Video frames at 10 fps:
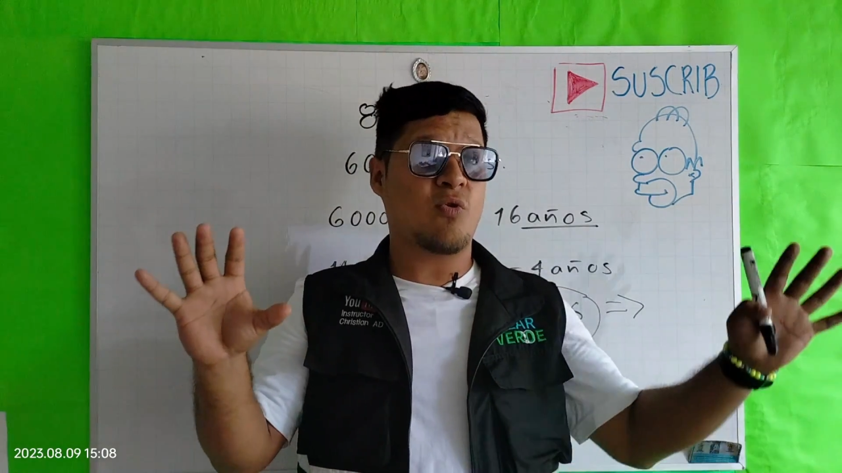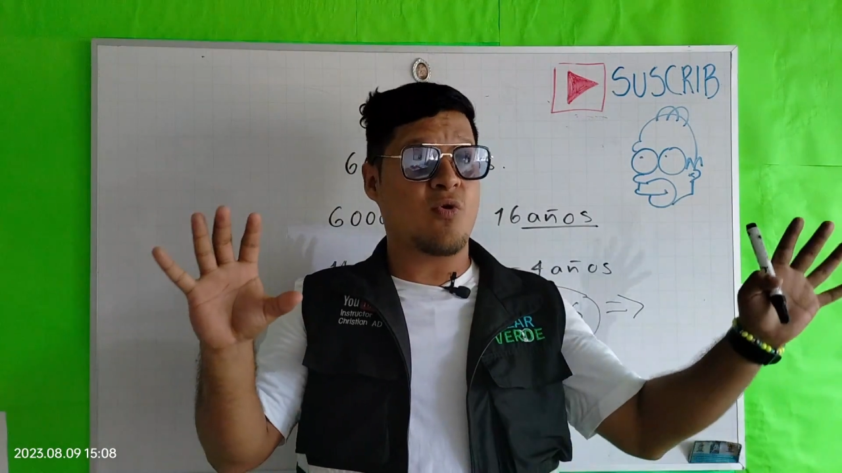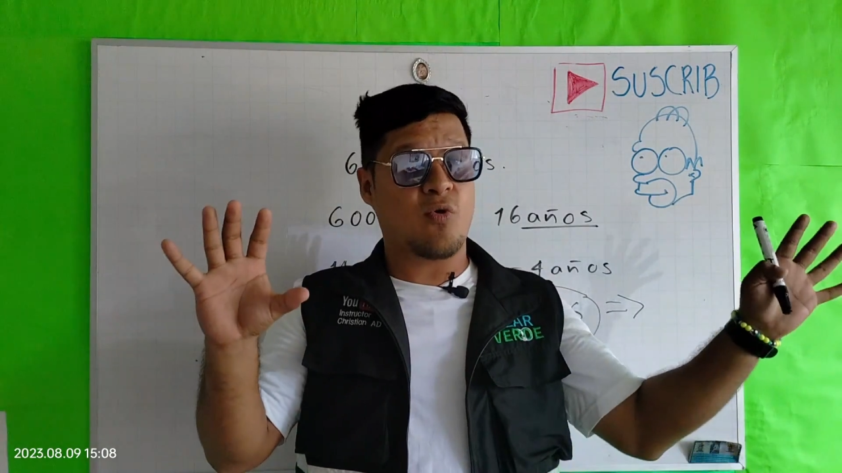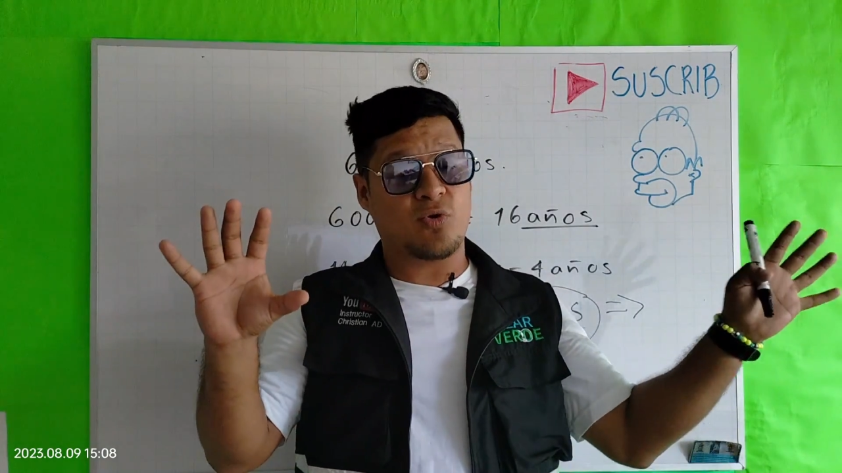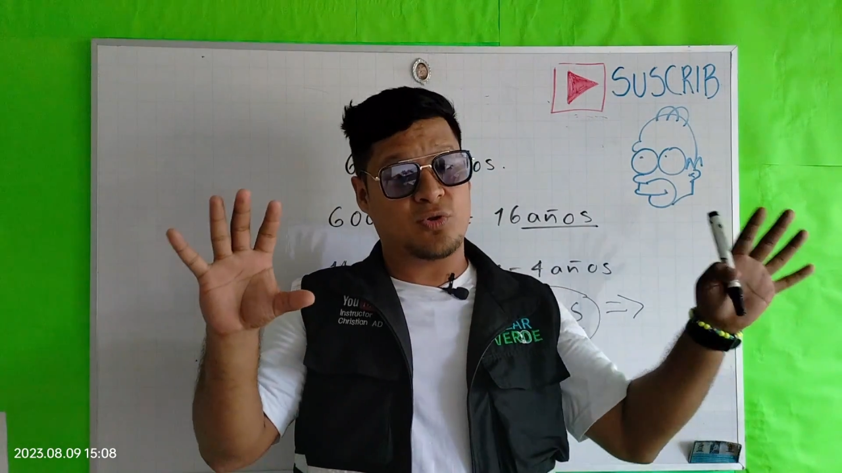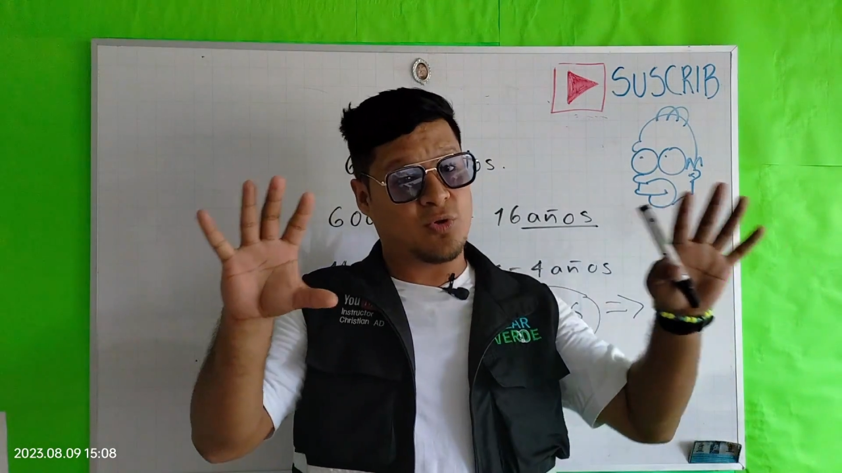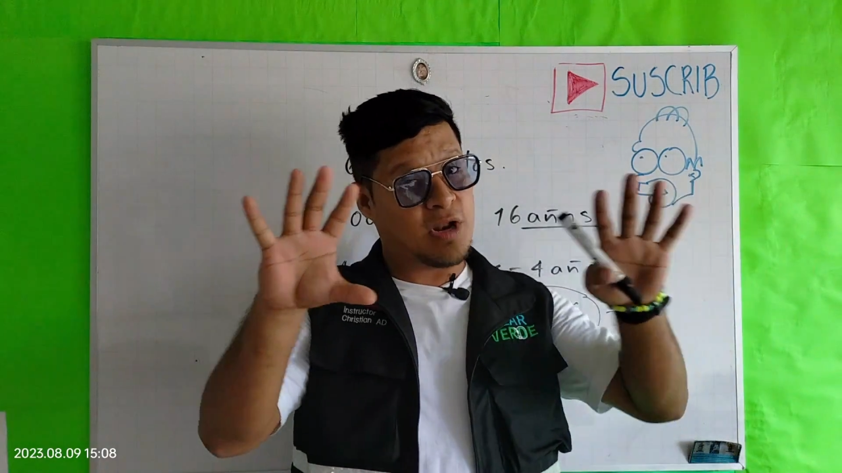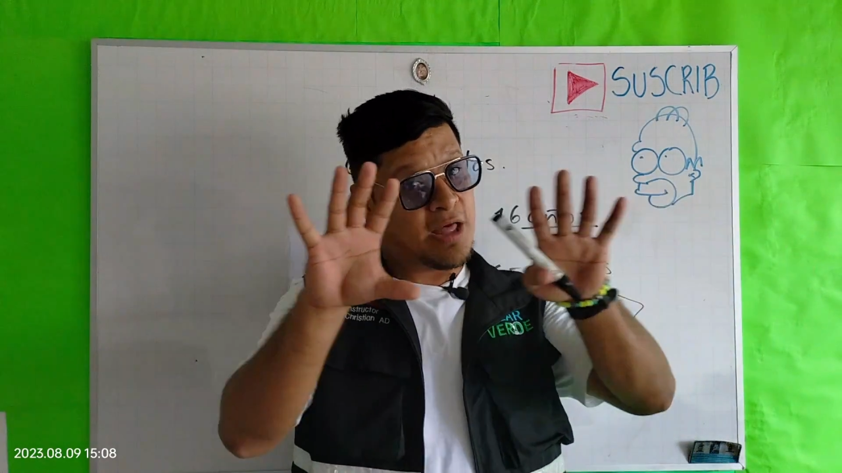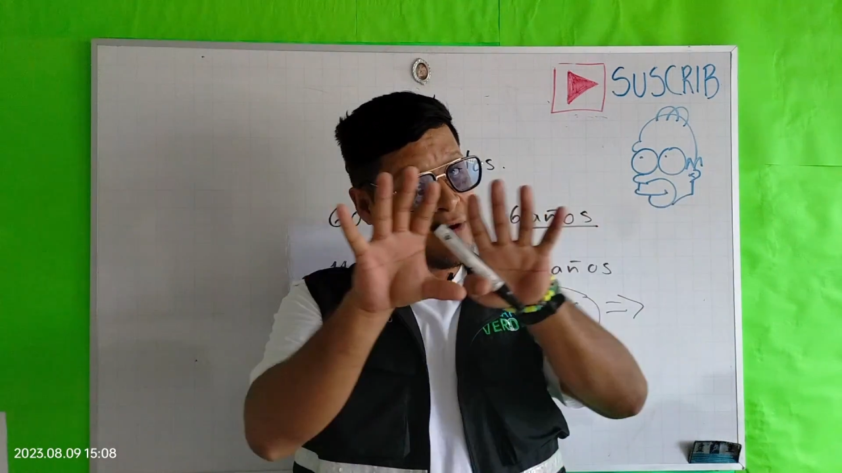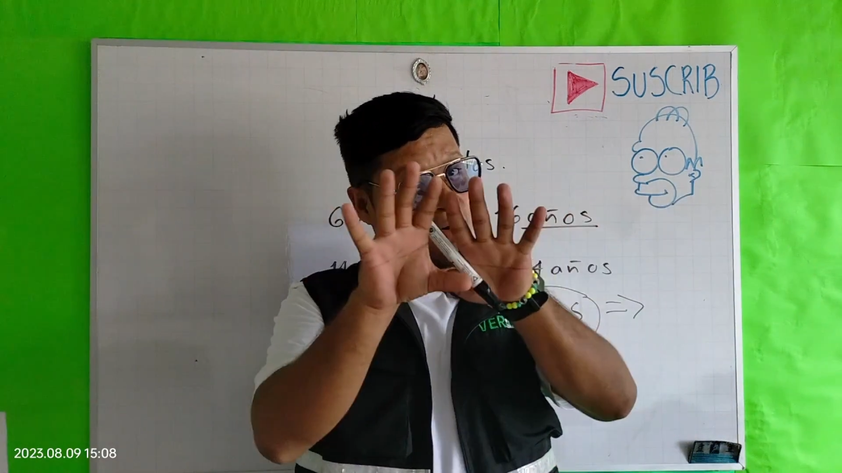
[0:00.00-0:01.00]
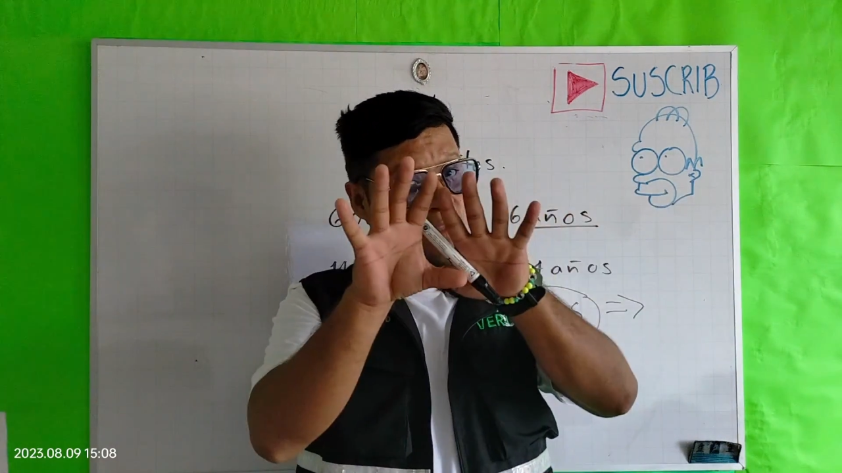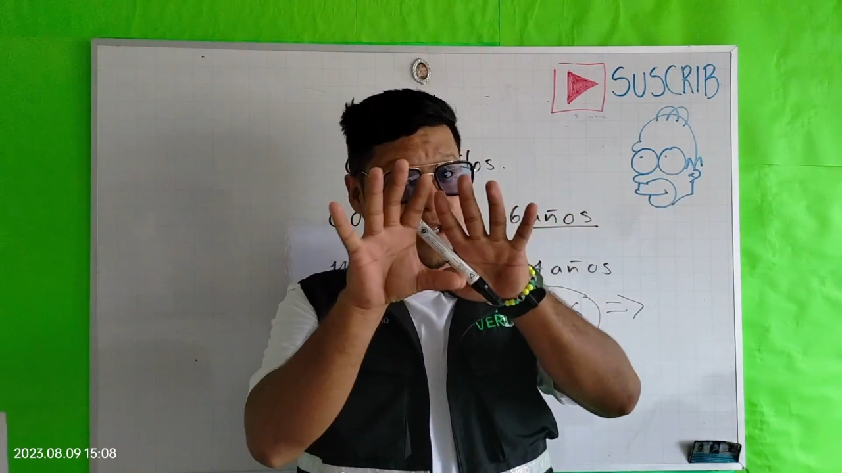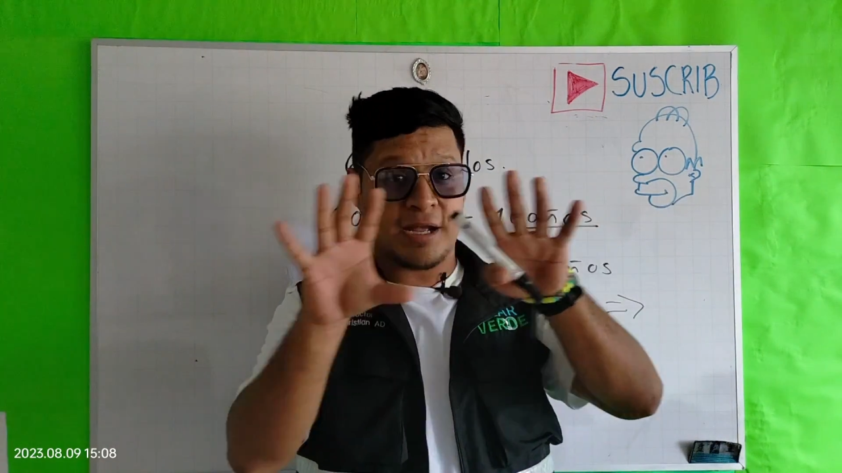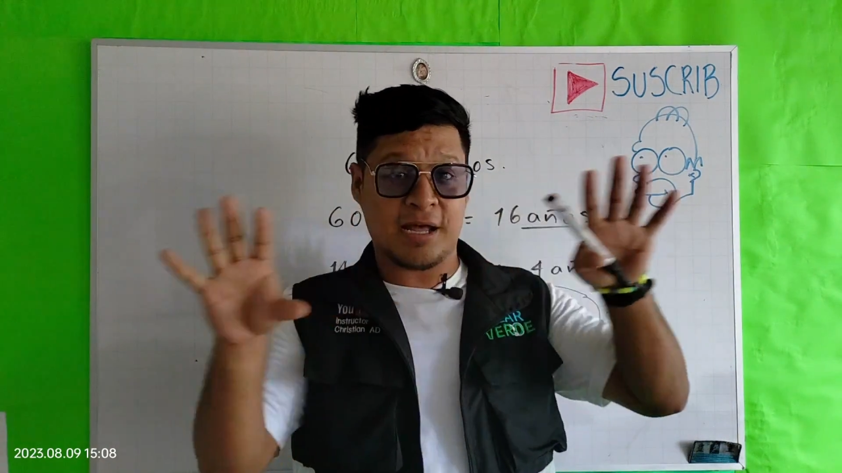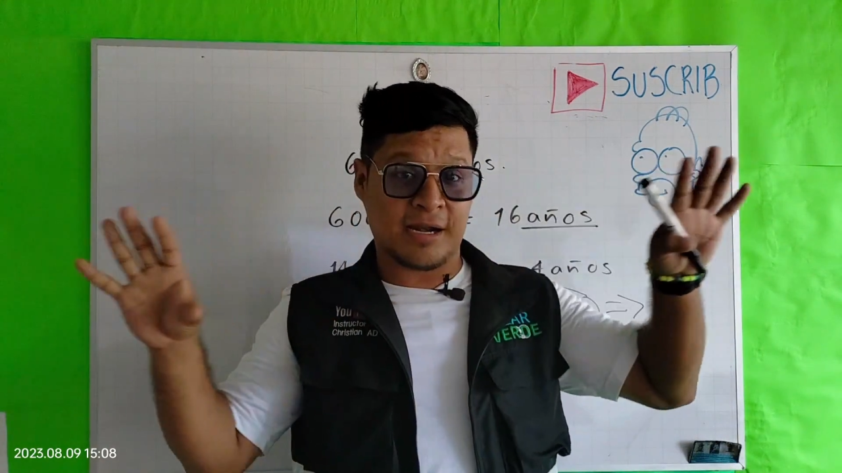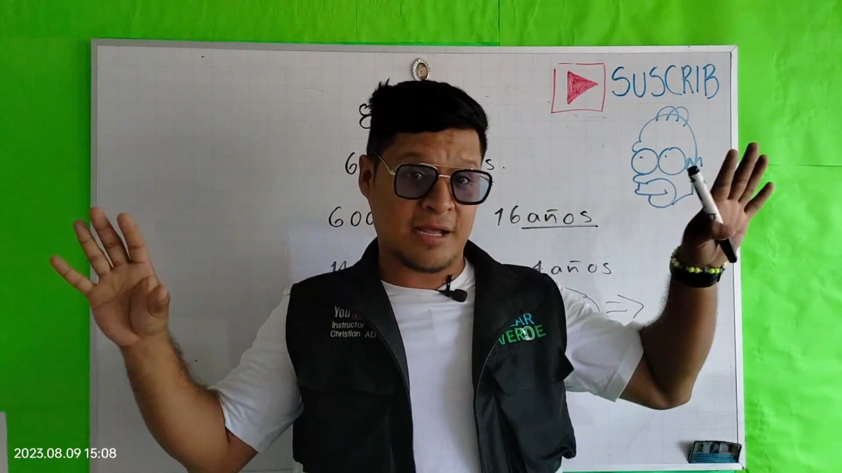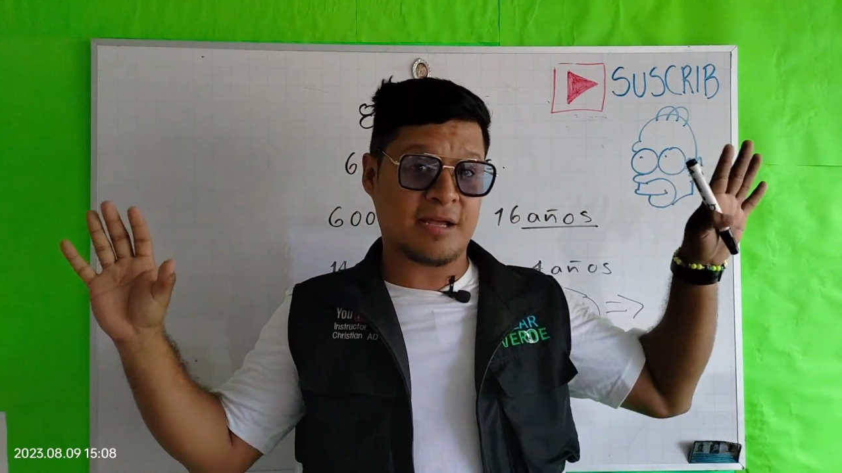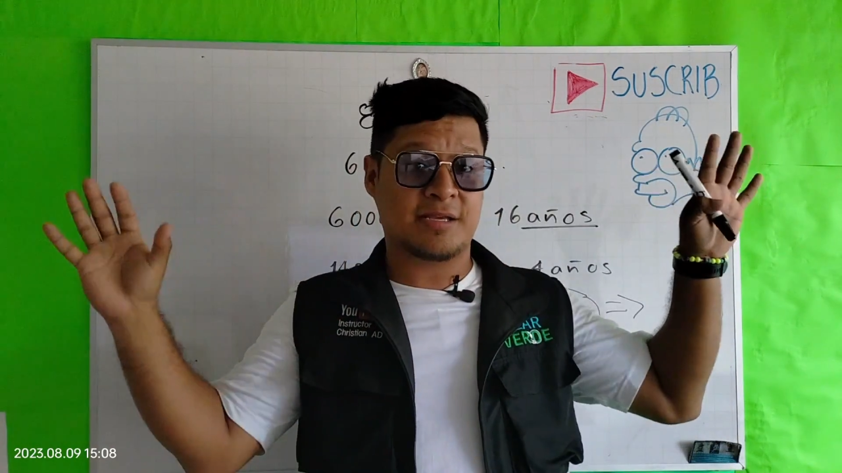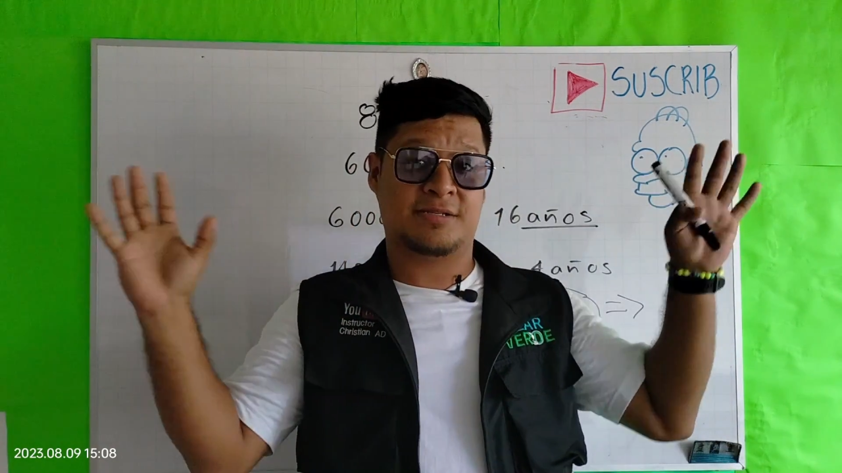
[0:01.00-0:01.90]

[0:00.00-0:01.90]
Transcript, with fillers: con controlador de carga.